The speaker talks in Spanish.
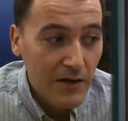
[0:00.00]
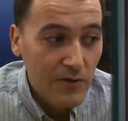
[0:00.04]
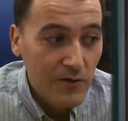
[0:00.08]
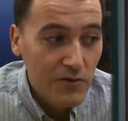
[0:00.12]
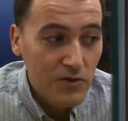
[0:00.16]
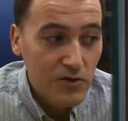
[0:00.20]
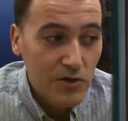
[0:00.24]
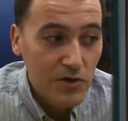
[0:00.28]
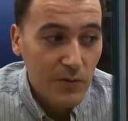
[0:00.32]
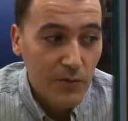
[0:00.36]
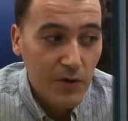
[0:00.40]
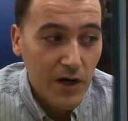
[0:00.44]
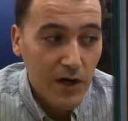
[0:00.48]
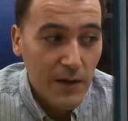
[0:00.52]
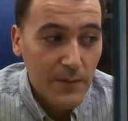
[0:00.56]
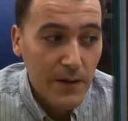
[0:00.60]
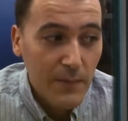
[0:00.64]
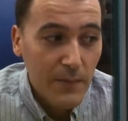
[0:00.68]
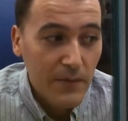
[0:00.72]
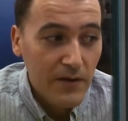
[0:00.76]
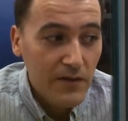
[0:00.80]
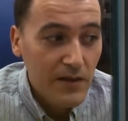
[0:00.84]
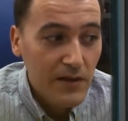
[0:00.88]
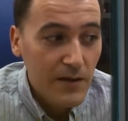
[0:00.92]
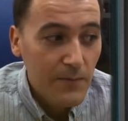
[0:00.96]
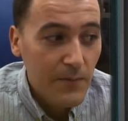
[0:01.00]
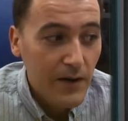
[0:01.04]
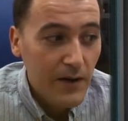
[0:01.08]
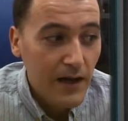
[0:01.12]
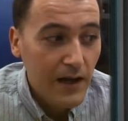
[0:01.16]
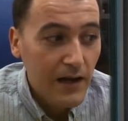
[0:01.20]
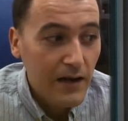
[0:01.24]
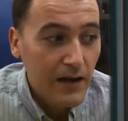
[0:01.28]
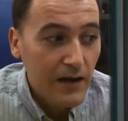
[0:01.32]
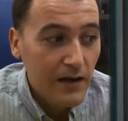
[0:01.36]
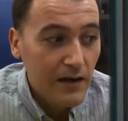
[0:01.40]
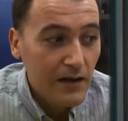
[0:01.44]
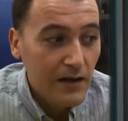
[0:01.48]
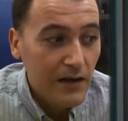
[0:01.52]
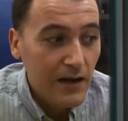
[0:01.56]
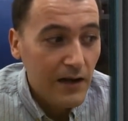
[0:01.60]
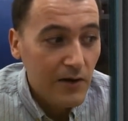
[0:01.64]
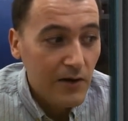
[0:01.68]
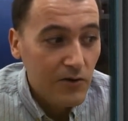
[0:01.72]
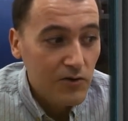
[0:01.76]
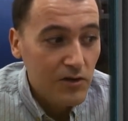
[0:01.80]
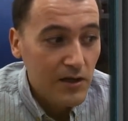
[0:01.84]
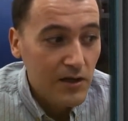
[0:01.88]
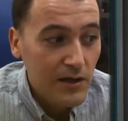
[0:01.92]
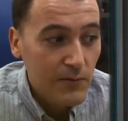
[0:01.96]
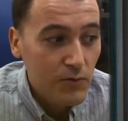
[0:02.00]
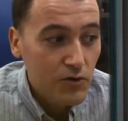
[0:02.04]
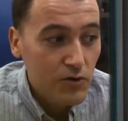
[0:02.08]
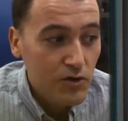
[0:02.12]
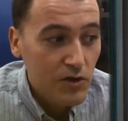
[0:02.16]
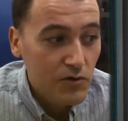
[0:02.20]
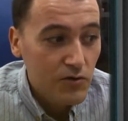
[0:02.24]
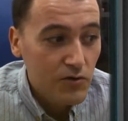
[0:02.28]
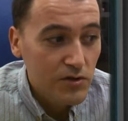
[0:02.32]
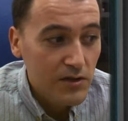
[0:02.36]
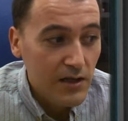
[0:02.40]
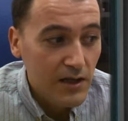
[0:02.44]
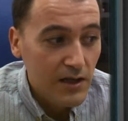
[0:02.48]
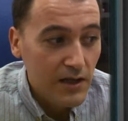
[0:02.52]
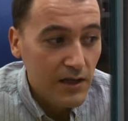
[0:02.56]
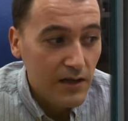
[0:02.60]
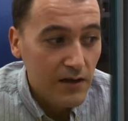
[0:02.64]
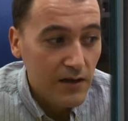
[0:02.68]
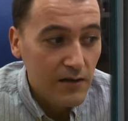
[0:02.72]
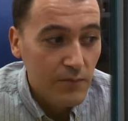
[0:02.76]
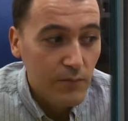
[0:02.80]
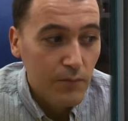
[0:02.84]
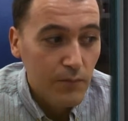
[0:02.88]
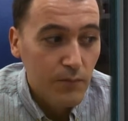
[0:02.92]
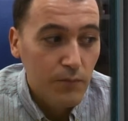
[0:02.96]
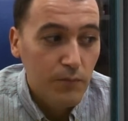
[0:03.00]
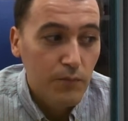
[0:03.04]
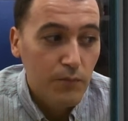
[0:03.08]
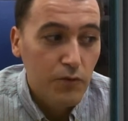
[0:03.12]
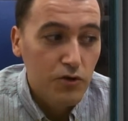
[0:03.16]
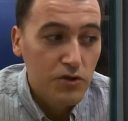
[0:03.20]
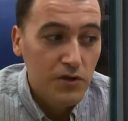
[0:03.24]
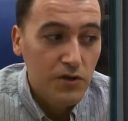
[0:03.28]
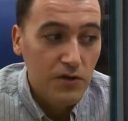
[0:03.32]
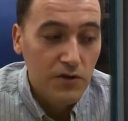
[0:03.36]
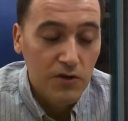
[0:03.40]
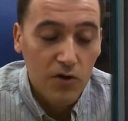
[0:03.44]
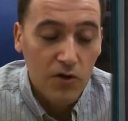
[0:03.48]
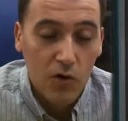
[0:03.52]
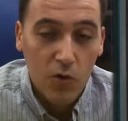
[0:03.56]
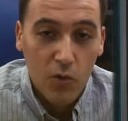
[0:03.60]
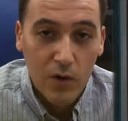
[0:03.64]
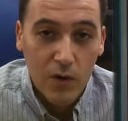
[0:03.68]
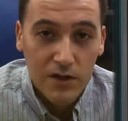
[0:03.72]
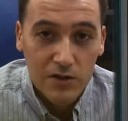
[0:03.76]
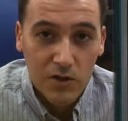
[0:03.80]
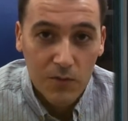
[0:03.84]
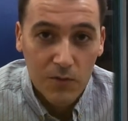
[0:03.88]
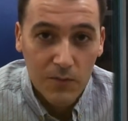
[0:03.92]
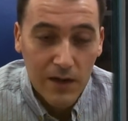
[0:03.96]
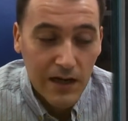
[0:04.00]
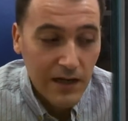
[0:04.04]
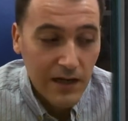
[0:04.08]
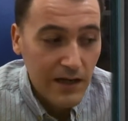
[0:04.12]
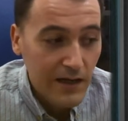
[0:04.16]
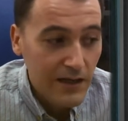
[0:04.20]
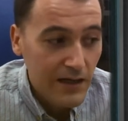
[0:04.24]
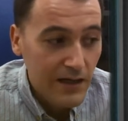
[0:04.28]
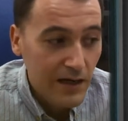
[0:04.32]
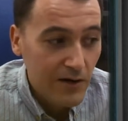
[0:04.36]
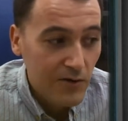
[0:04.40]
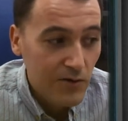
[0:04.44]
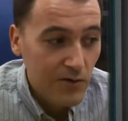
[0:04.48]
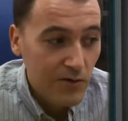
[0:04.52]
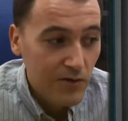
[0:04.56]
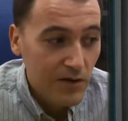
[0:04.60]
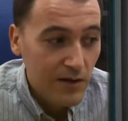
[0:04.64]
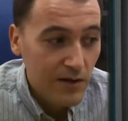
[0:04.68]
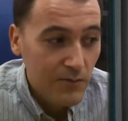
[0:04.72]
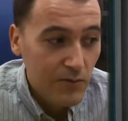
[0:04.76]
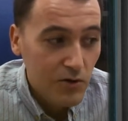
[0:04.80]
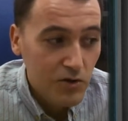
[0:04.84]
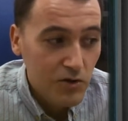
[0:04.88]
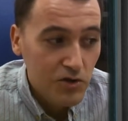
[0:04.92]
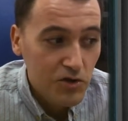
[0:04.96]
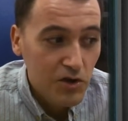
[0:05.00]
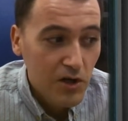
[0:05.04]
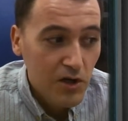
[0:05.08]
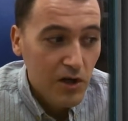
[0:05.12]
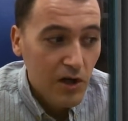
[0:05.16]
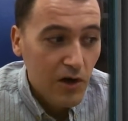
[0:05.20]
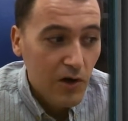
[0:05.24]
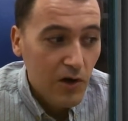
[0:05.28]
Nuestro programa principal, que lo tenemos en nuestra posición 4000 que ya conocemos,